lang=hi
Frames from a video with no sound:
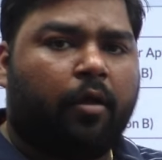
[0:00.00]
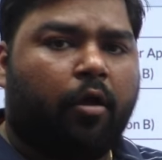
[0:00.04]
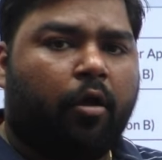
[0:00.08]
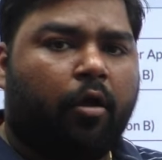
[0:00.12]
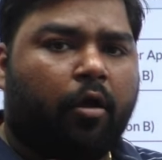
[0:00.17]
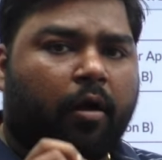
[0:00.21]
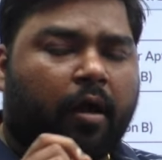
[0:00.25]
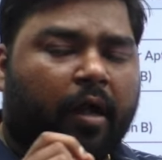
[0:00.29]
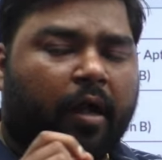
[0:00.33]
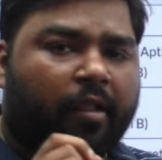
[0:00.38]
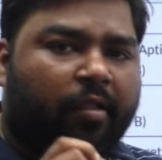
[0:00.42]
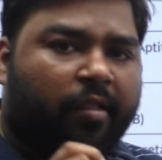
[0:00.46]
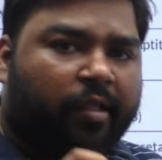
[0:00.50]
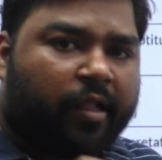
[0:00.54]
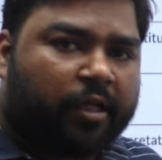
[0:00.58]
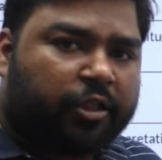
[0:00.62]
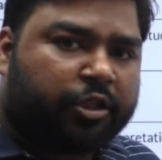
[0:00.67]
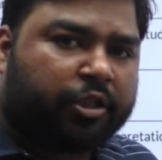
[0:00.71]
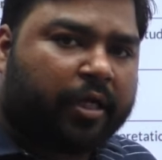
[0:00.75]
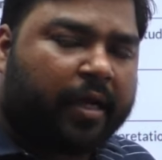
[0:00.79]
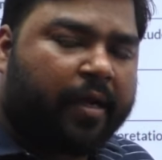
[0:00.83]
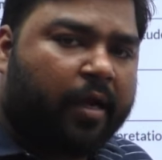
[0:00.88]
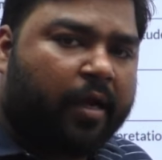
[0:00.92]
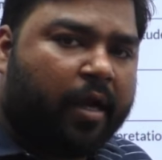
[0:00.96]

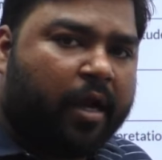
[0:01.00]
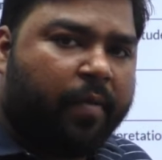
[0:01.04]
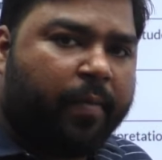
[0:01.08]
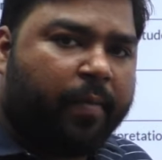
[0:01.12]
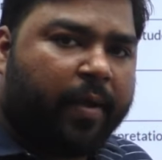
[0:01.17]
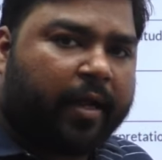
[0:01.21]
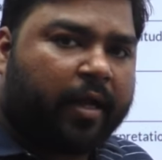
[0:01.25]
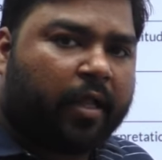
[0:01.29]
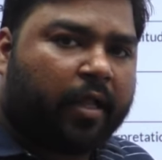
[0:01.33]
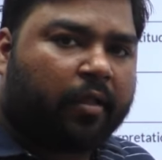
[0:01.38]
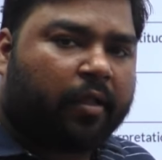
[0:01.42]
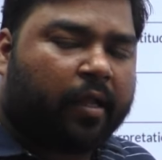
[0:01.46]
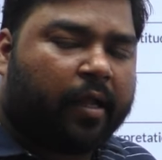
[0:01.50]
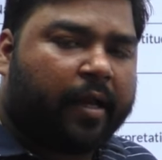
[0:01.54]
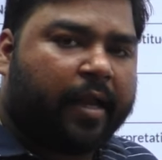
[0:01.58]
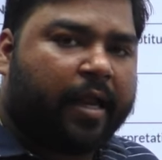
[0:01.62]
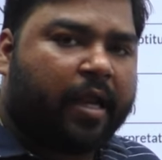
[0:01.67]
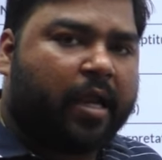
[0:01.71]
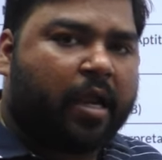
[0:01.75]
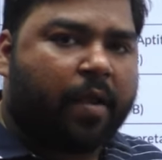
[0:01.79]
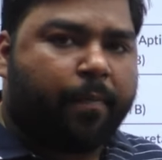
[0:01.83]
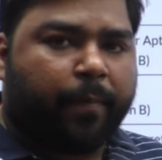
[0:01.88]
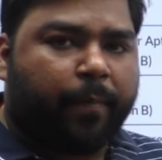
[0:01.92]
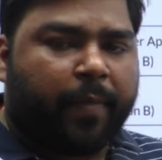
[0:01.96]
कंसिस्टेंटली मेहनत
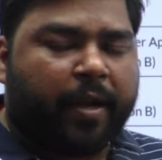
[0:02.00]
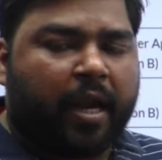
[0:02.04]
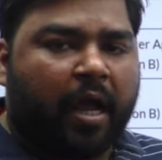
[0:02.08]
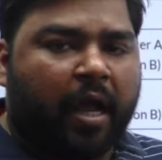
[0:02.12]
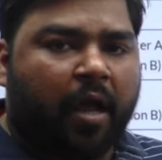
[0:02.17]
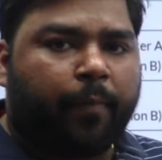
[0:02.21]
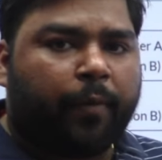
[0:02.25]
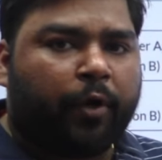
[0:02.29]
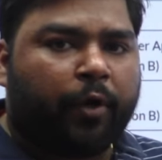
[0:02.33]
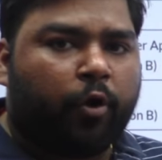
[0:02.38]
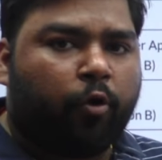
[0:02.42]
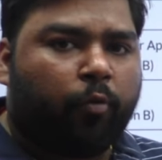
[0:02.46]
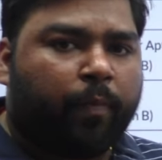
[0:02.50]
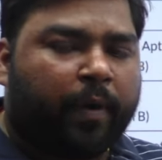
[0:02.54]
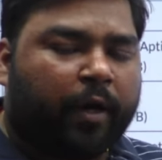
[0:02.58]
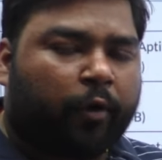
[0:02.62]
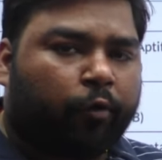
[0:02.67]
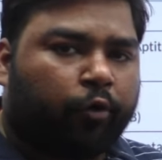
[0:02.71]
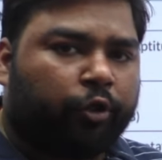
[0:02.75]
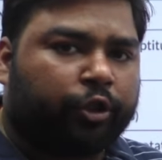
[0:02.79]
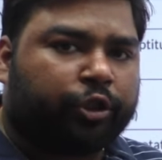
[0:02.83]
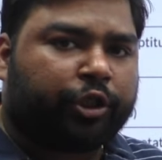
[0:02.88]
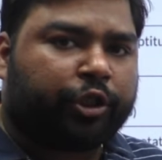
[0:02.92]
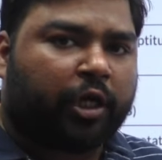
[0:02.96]
करेंगे बिना अपने ऊपर
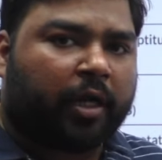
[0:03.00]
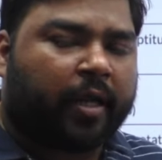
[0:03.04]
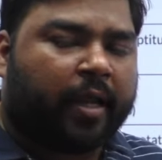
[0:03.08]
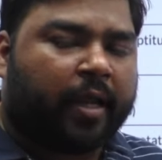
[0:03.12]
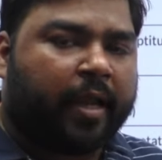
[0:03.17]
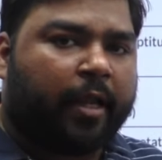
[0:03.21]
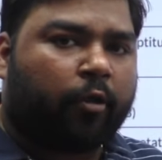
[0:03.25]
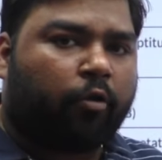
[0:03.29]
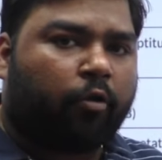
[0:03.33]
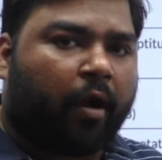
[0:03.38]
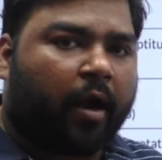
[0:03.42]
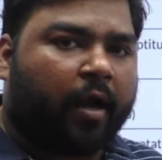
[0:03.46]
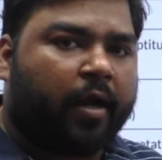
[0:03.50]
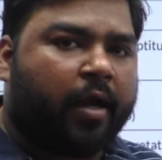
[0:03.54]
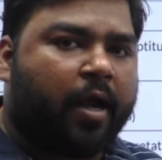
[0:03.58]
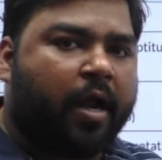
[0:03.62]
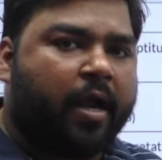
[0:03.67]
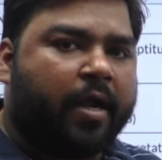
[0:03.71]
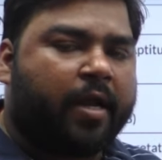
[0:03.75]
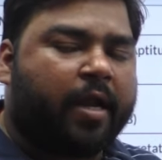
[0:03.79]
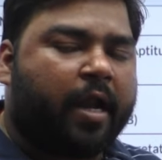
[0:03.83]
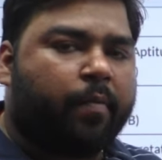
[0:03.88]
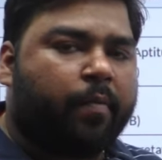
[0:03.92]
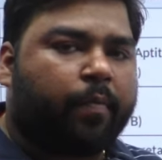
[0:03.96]
कोई शक किए तो
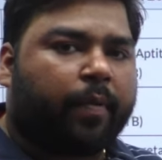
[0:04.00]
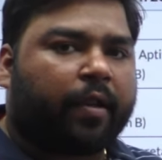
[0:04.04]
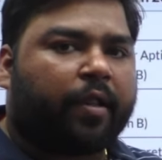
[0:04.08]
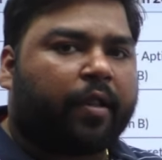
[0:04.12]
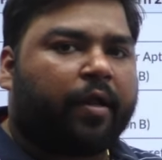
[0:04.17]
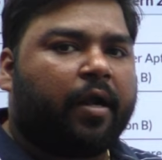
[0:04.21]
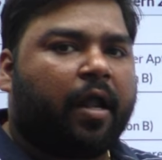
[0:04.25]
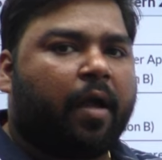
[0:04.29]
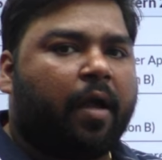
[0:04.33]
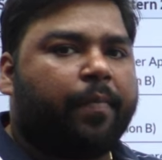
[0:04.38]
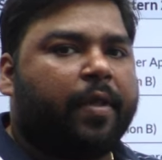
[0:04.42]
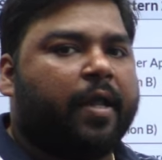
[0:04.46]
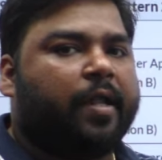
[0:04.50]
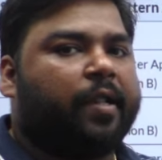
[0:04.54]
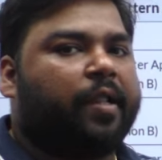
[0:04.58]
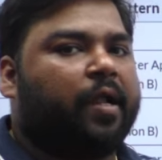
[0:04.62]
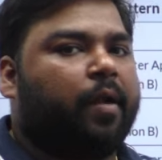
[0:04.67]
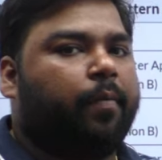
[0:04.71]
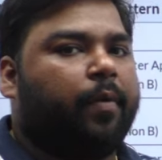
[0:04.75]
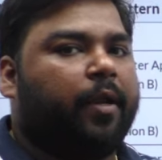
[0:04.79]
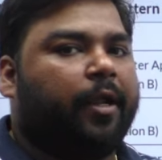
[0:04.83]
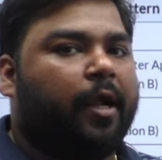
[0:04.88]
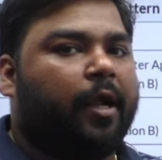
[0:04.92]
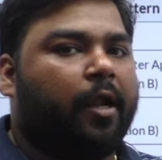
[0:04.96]
110 परसेंट आप
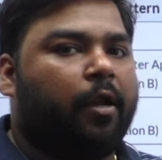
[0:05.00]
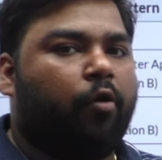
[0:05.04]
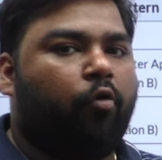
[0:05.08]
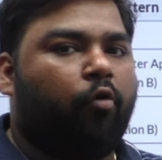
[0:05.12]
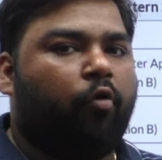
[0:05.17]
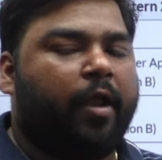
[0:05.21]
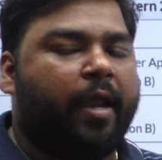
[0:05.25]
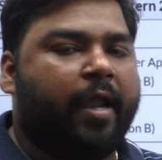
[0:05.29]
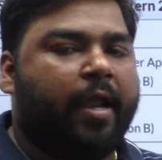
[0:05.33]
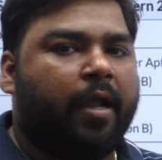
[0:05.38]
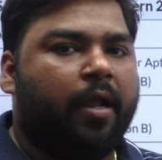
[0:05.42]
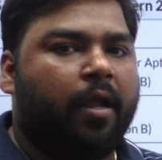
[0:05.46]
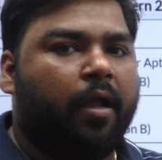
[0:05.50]
एग्जाम निकाल लोगे